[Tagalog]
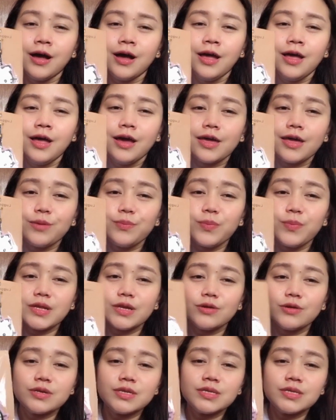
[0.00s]
Ayan,
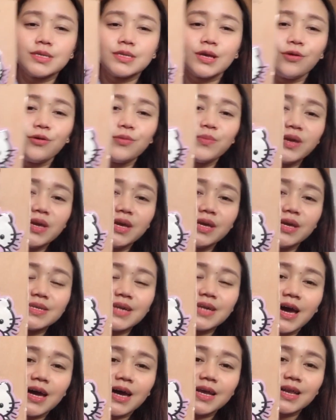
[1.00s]
pedikurista ko bigay
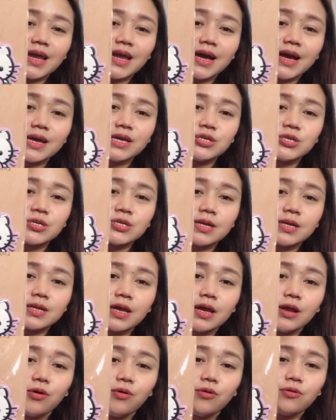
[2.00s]
sa akin luggage tag na
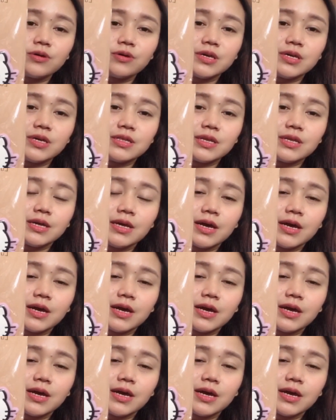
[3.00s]
Hello Kitty.